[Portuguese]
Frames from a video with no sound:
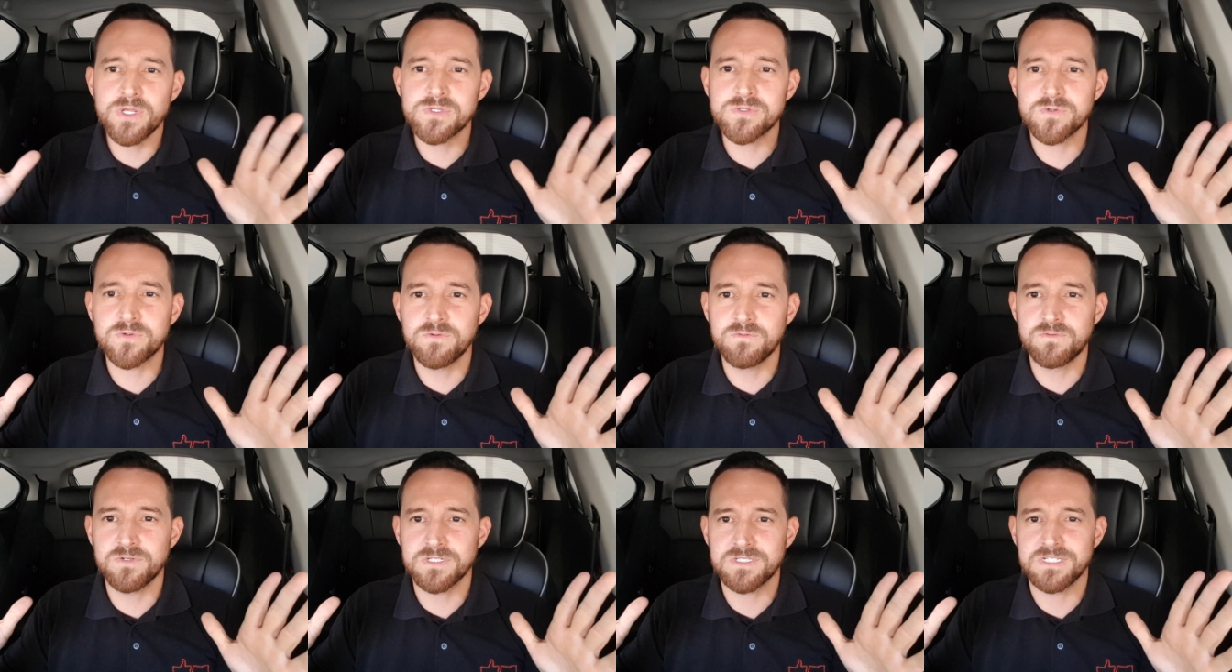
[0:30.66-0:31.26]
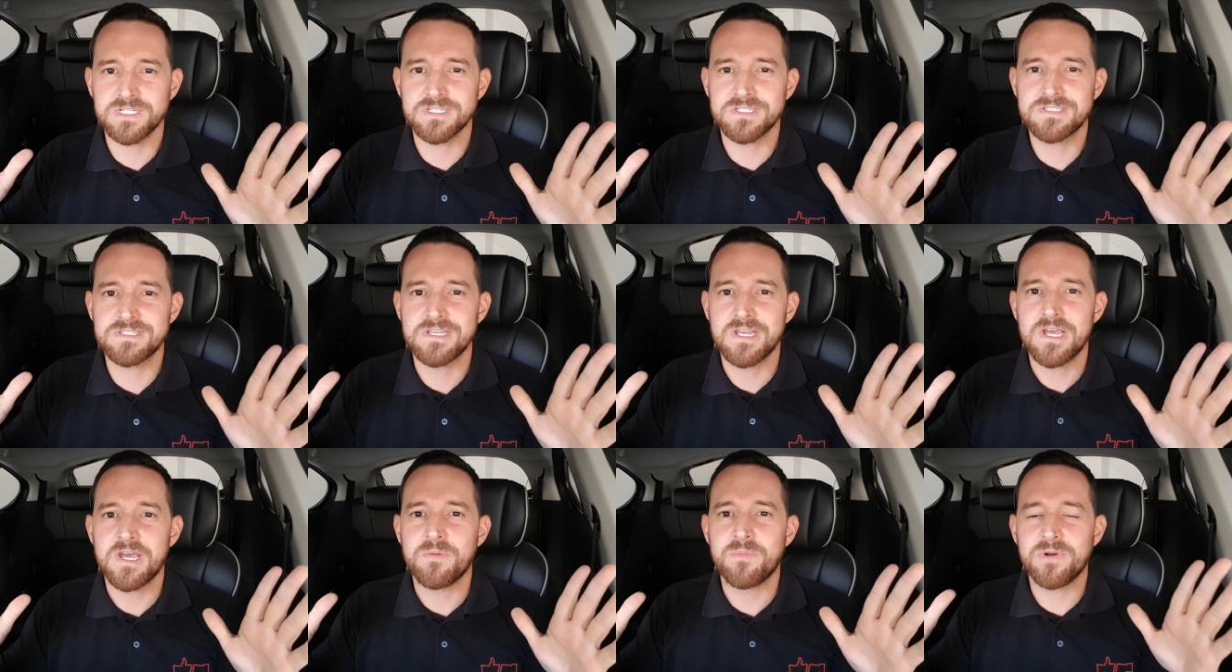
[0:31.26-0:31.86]
isso com vocês
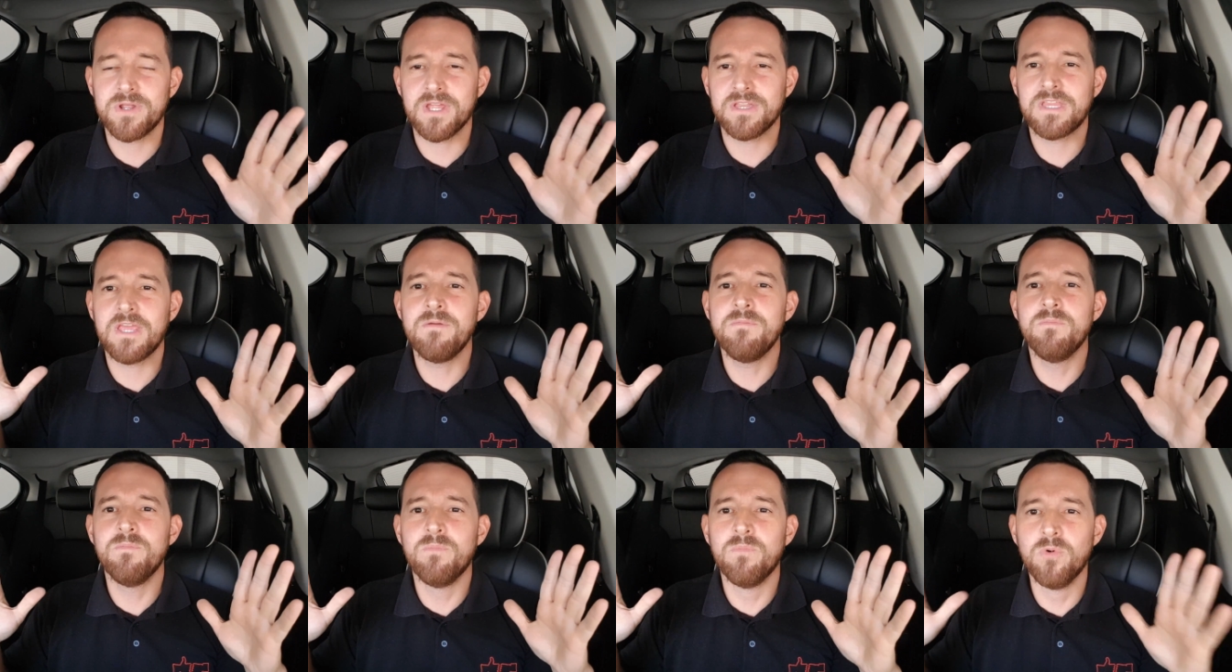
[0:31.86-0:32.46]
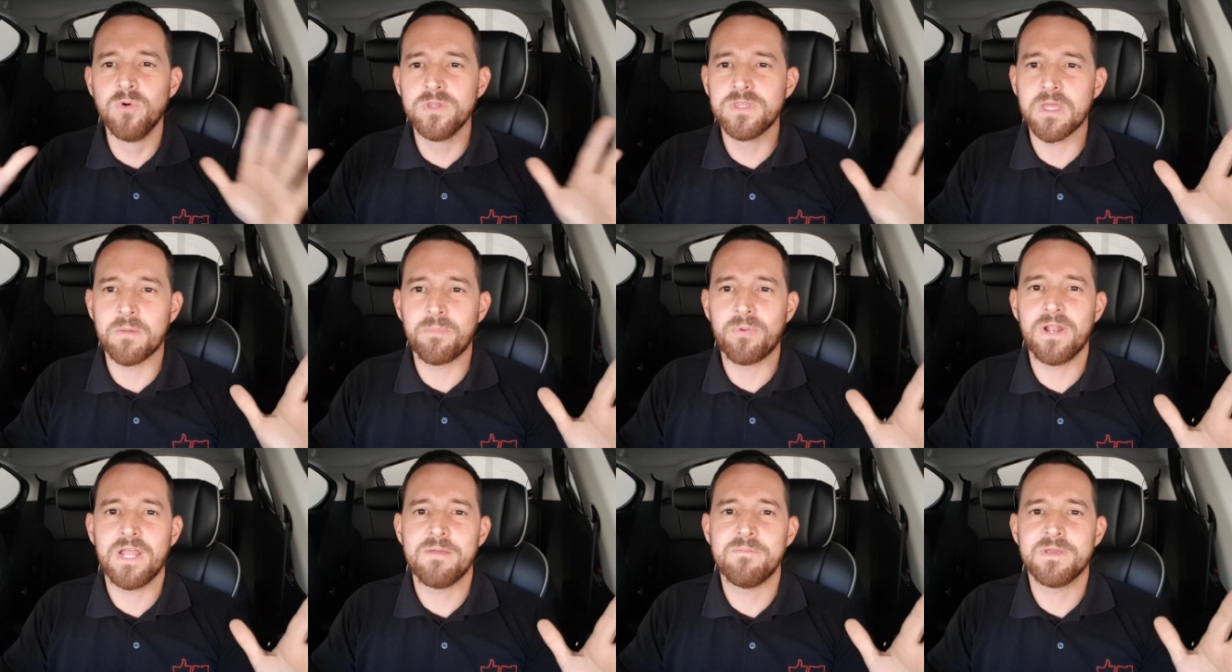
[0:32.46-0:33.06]
porque tem muita
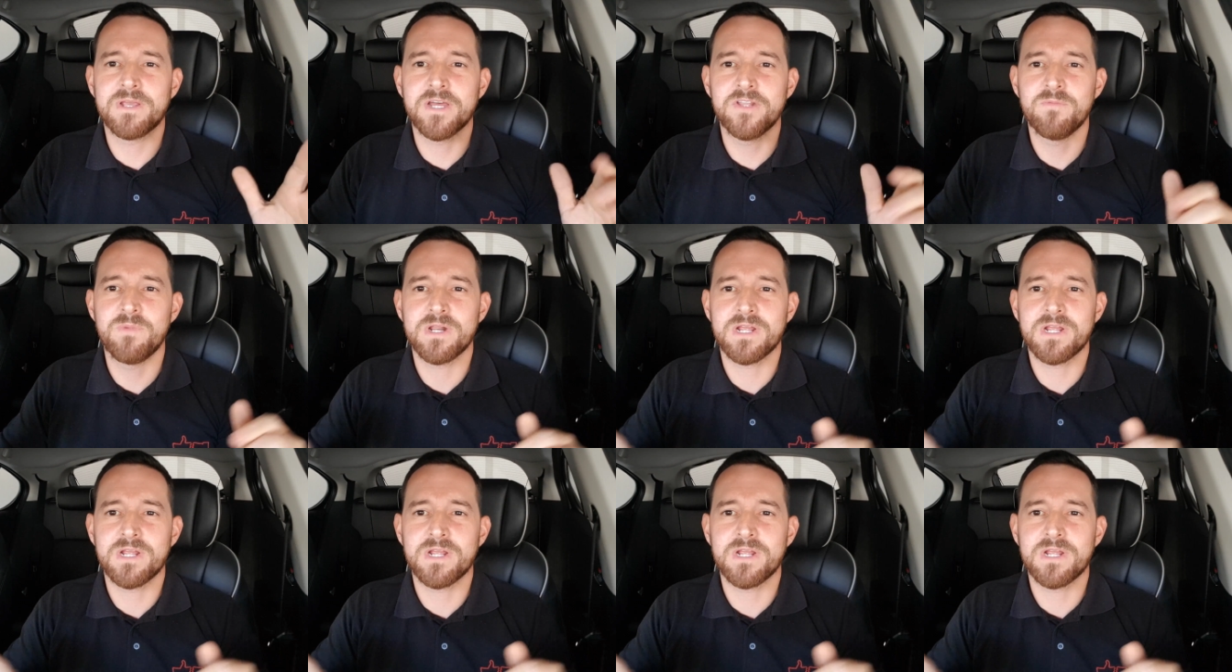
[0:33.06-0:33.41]
polêmica no